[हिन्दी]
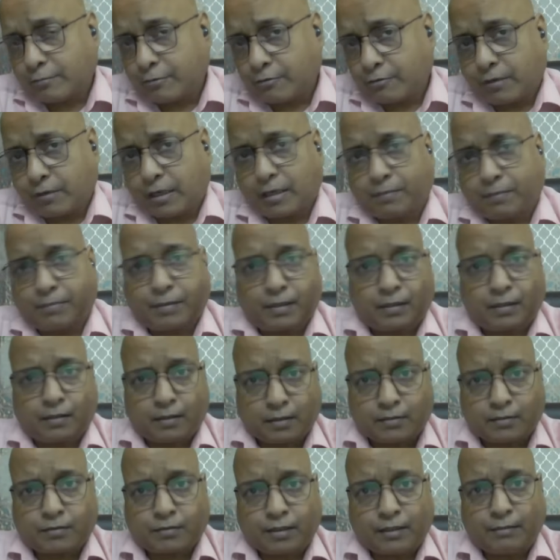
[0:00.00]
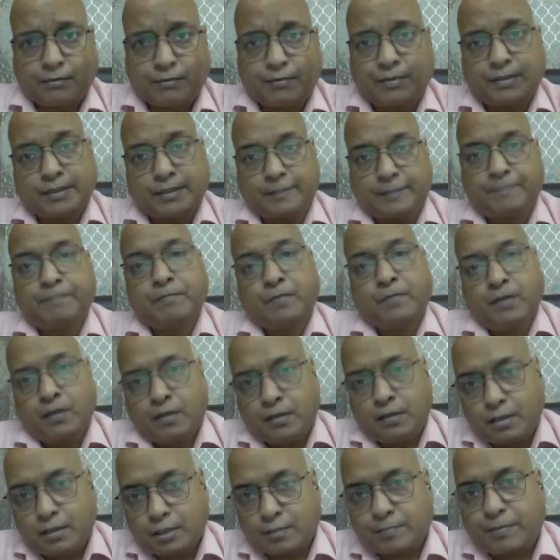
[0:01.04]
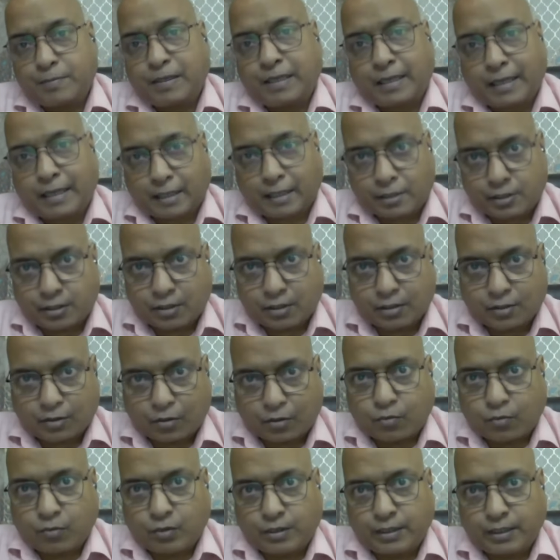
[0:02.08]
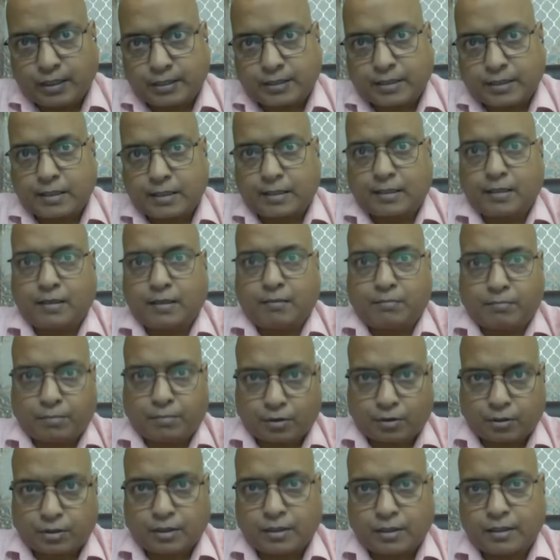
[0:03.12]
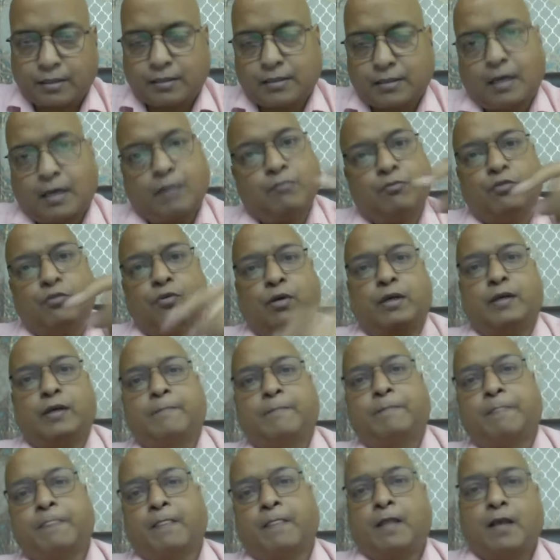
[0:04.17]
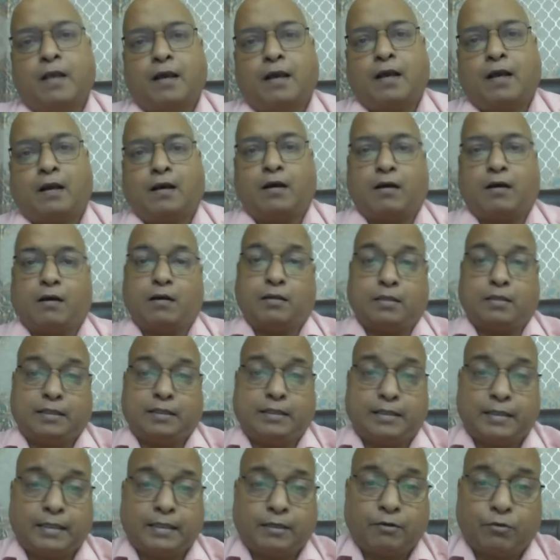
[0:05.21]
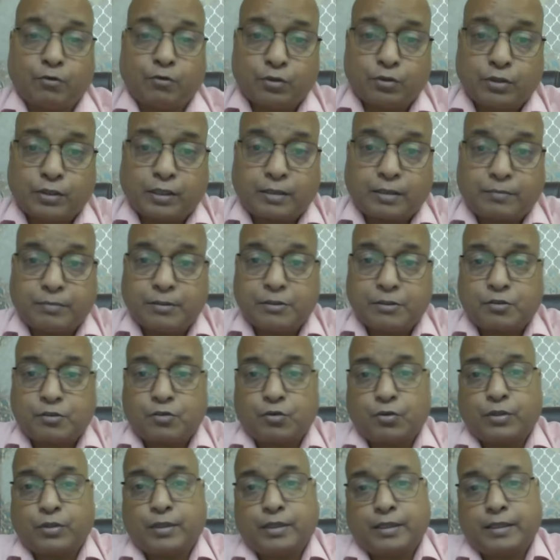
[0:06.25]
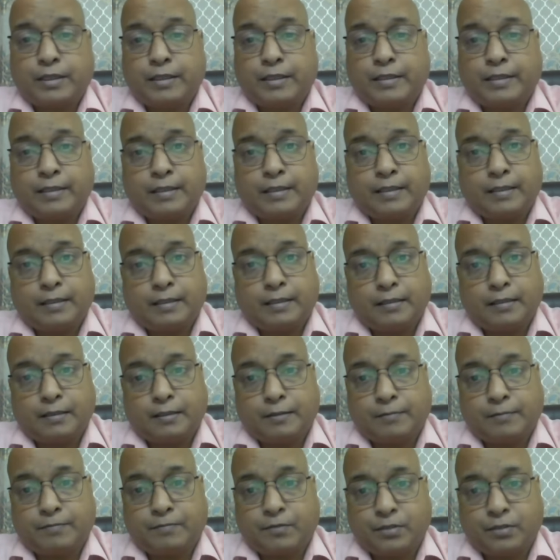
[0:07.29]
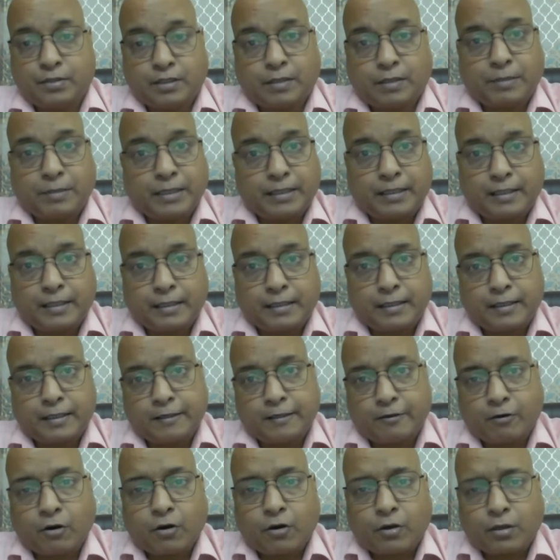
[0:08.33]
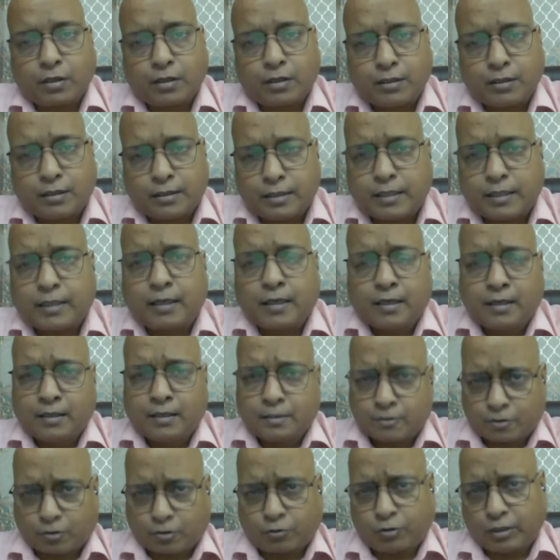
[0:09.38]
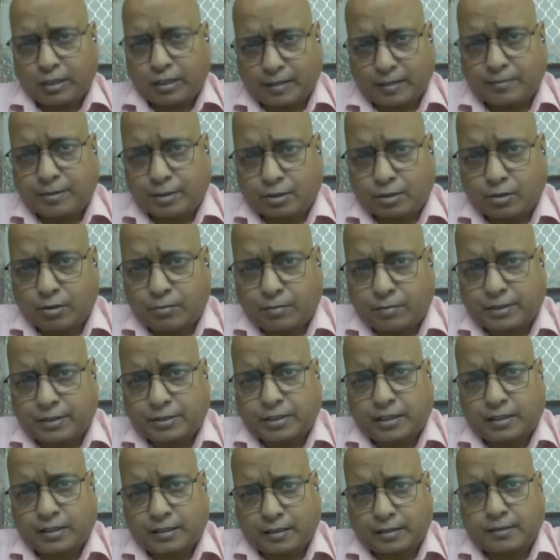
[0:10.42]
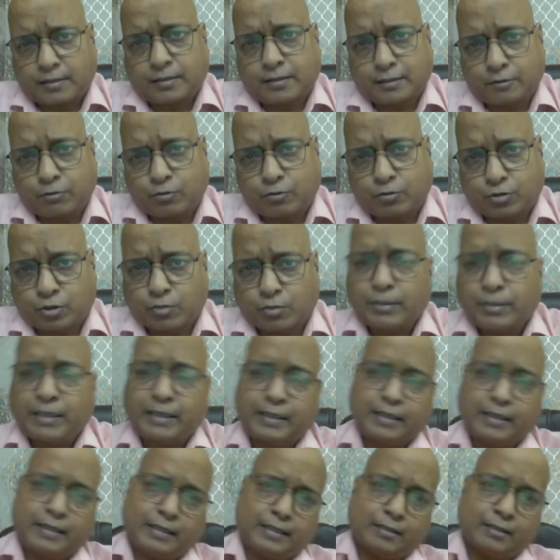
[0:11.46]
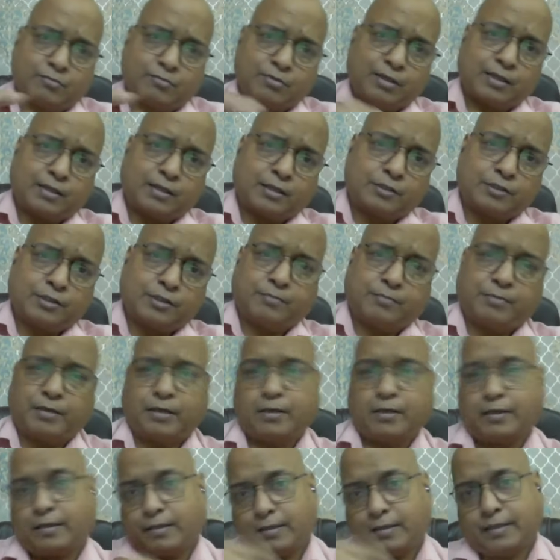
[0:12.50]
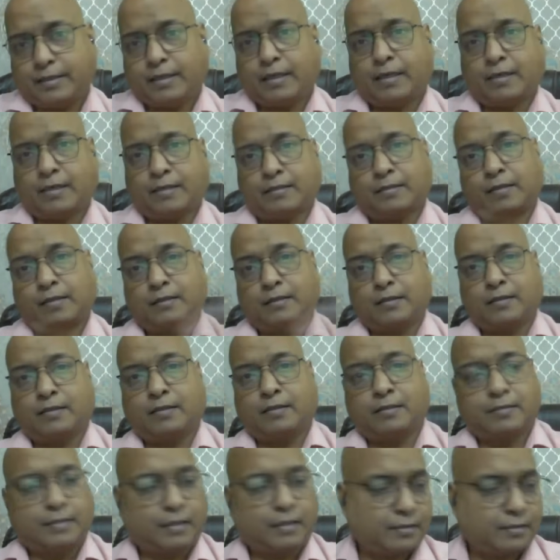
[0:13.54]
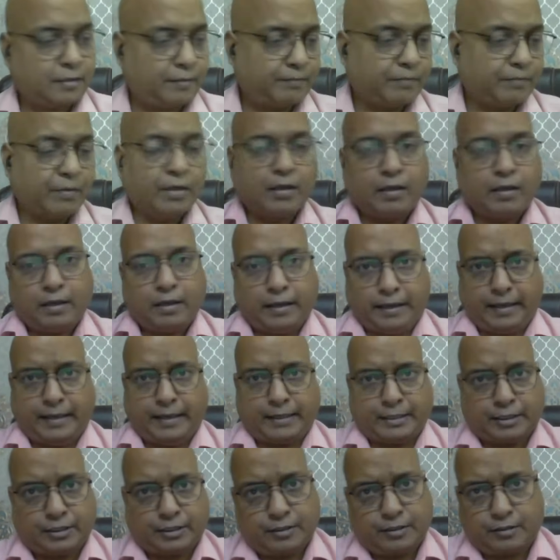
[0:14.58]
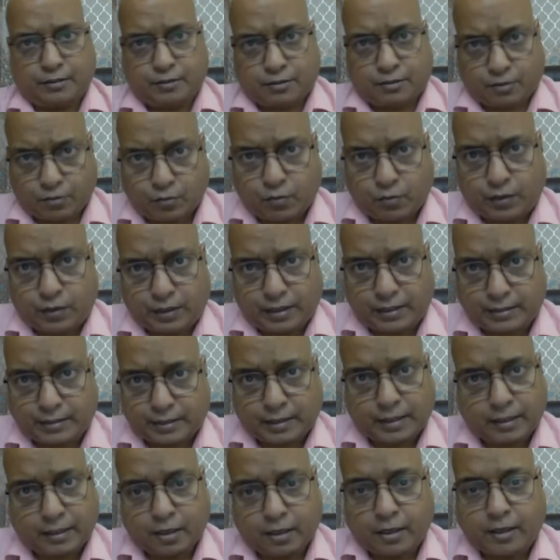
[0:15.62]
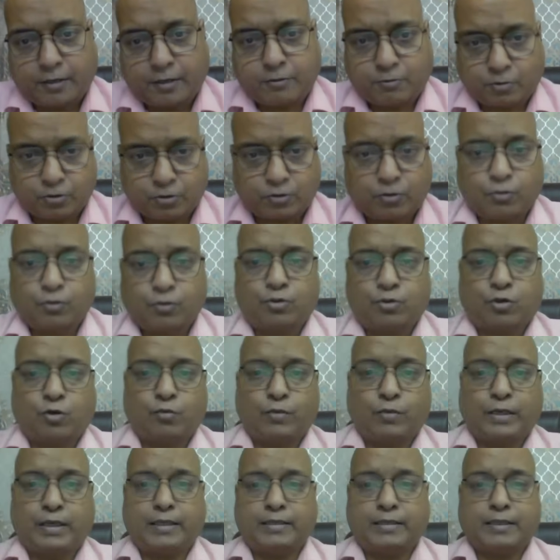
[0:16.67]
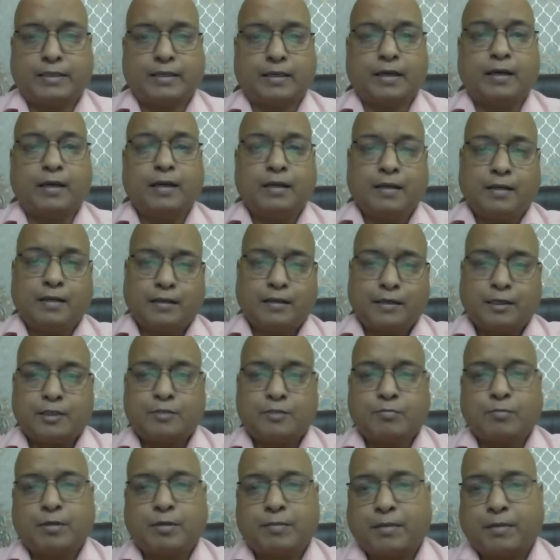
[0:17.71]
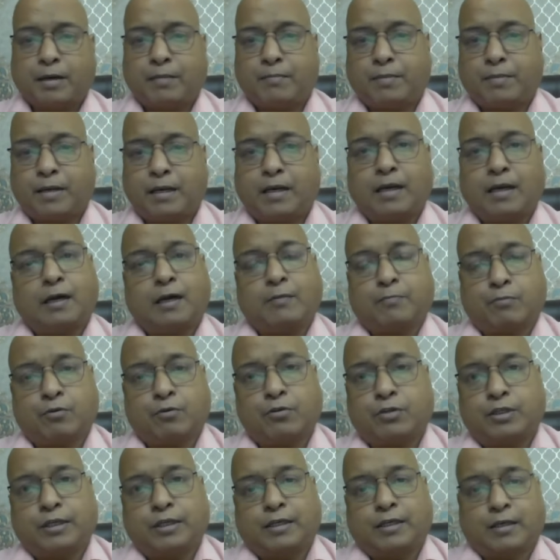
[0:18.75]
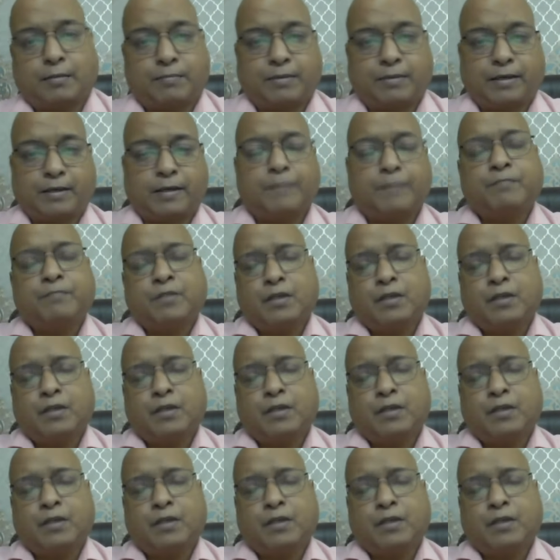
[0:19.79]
में वहां पर इसराइल भी फंसा है इस पे एक्शन जरूर लिया जाएगा बहुत गलत काम हुआ है ये होदी रेबल्स जो हैं ये यमन के हैं और ये सऊदी अरेबिया को भी परेशान करते रहे दूसरों को लेकिन इसराइल का शिप है इंडिया आ रहा था तर्की से आ रहा था एक्शन जरूर लिया जाएगा इनको जरूर छुड़वाया जाएगा इसमें मामला आपको देखना पड़ेगा